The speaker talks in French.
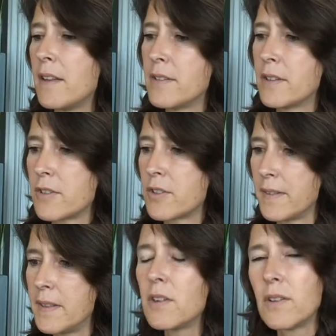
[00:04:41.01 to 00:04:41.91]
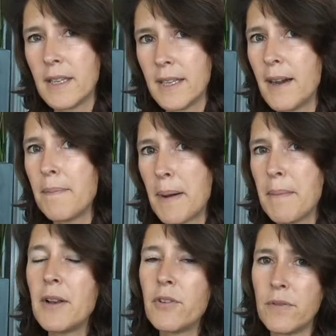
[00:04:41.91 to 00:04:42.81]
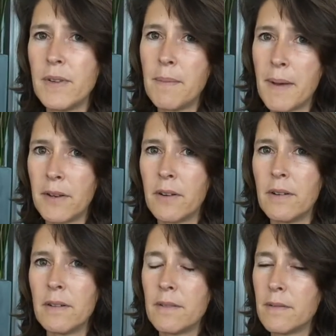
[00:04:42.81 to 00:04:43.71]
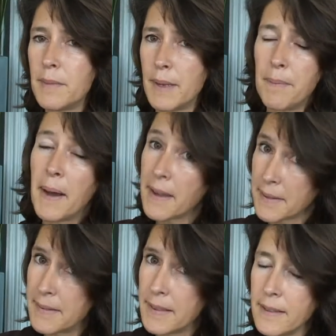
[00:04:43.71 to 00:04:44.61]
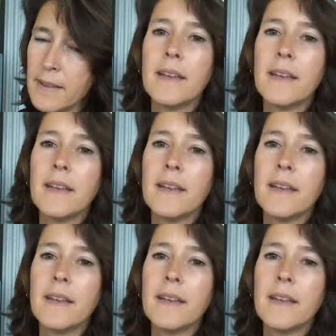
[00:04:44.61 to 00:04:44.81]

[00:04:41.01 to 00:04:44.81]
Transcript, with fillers: Donc je sais qu'il y a pas mal de villes maintenant, mais pas assez,